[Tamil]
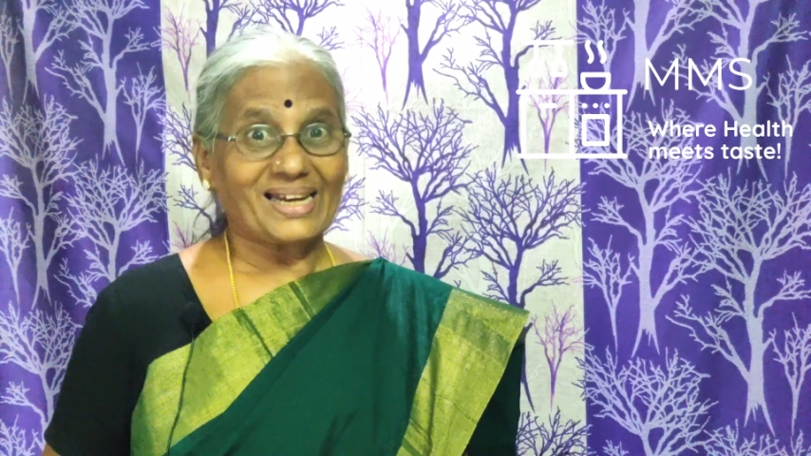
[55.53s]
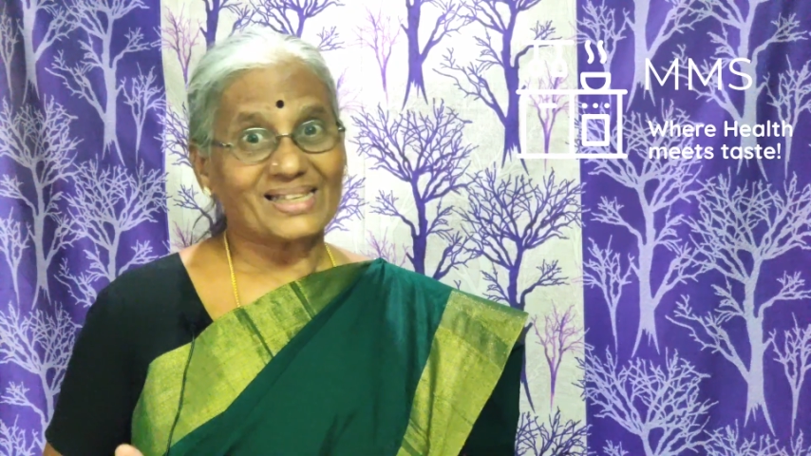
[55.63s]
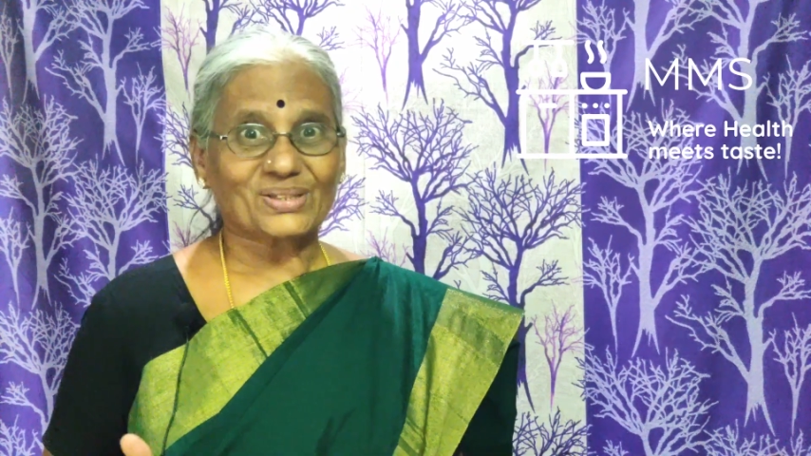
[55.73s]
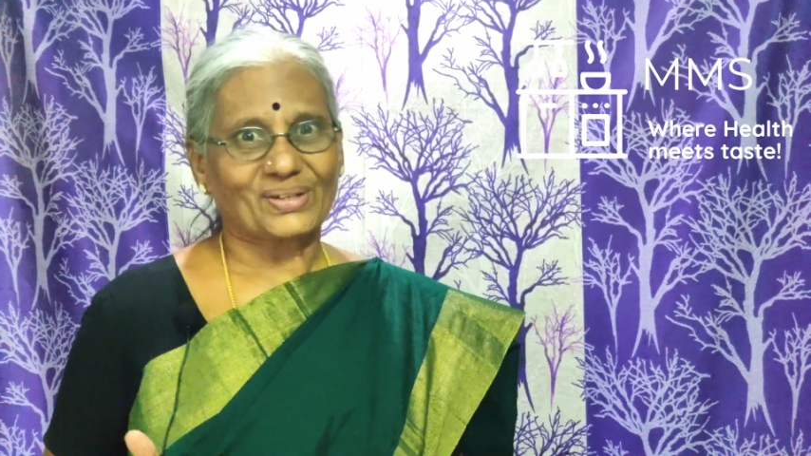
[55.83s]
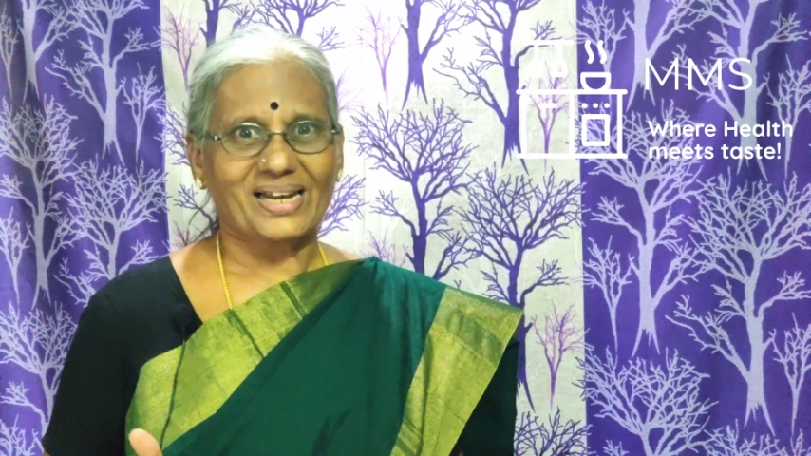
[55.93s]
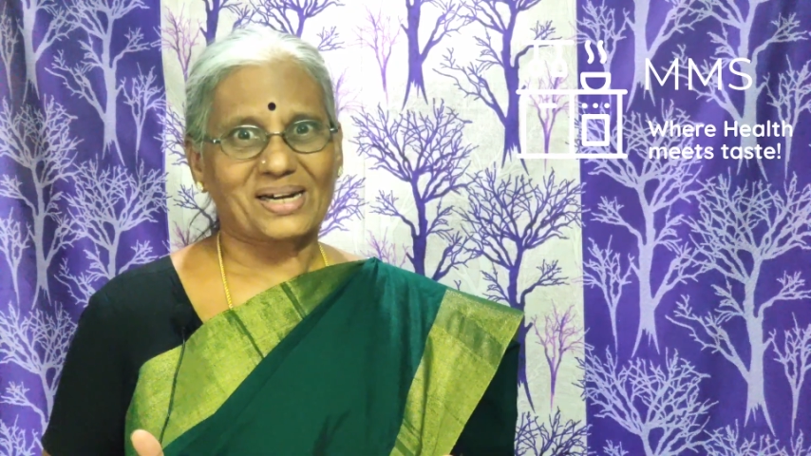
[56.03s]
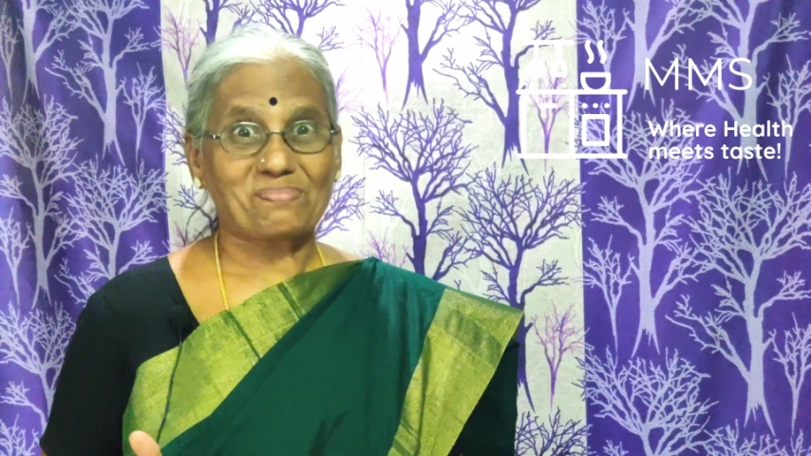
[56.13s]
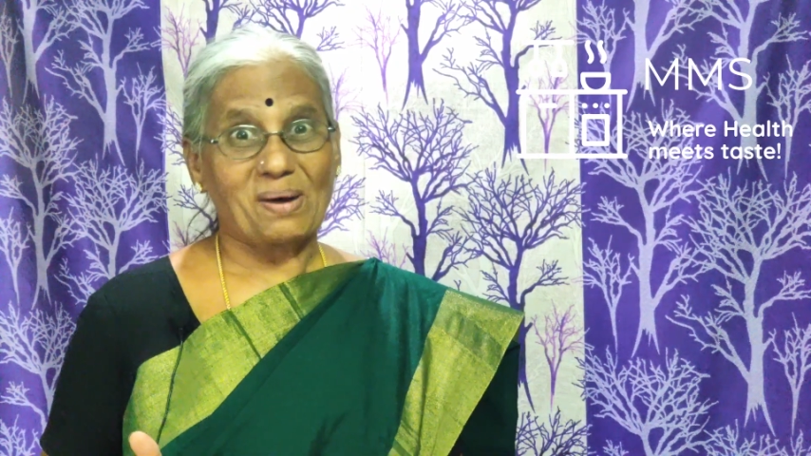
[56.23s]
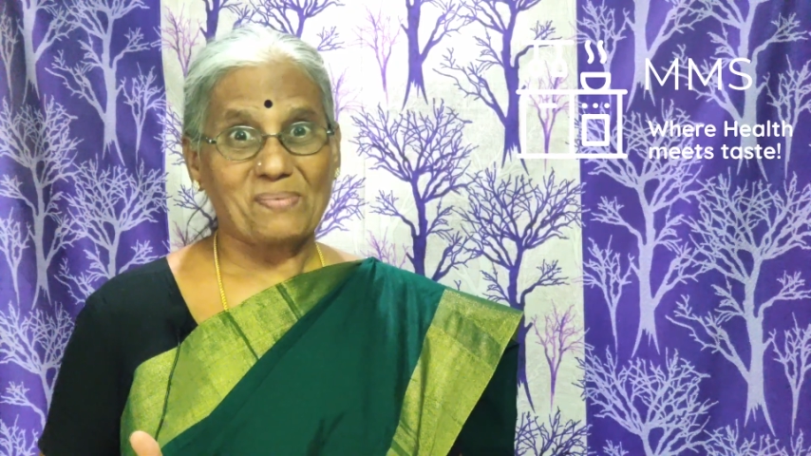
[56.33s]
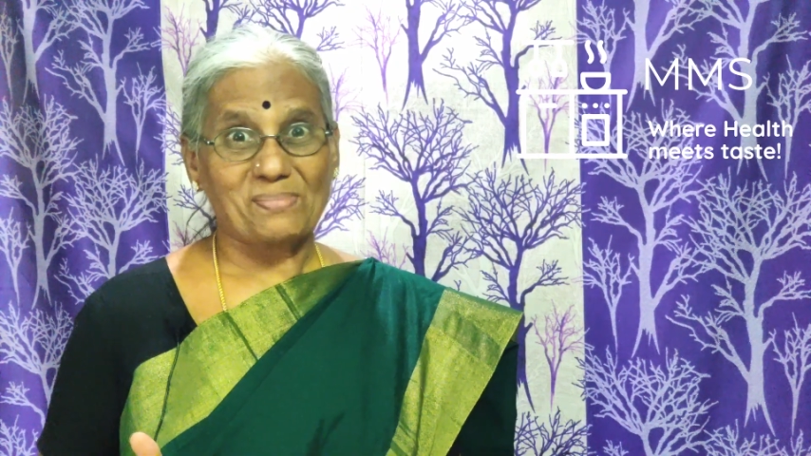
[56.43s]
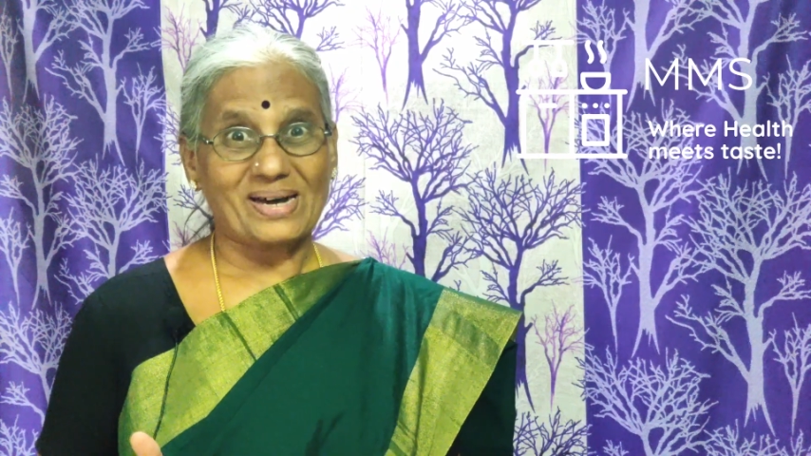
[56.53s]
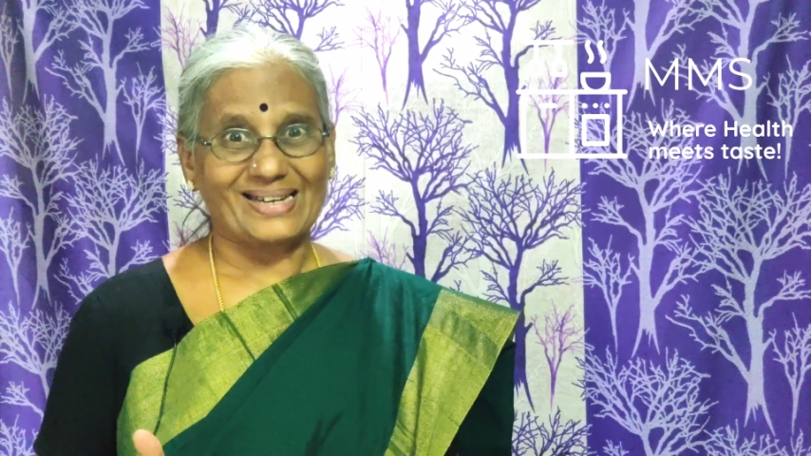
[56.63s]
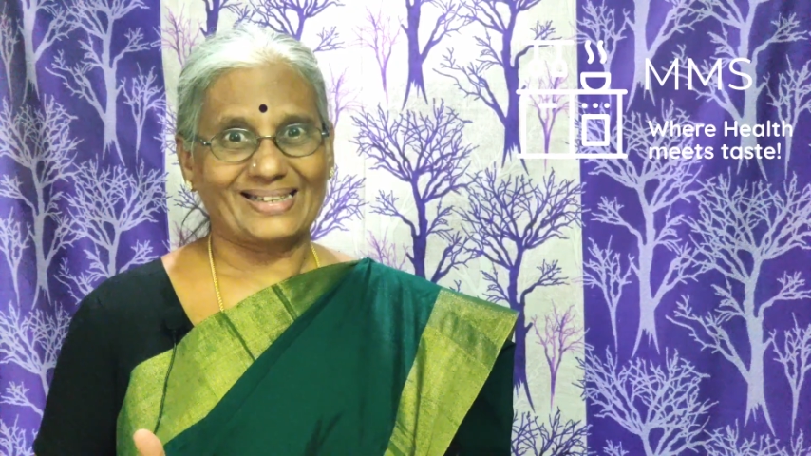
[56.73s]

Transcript: என்ன சொல்கிறாங்கன்னு பார்ப்போமா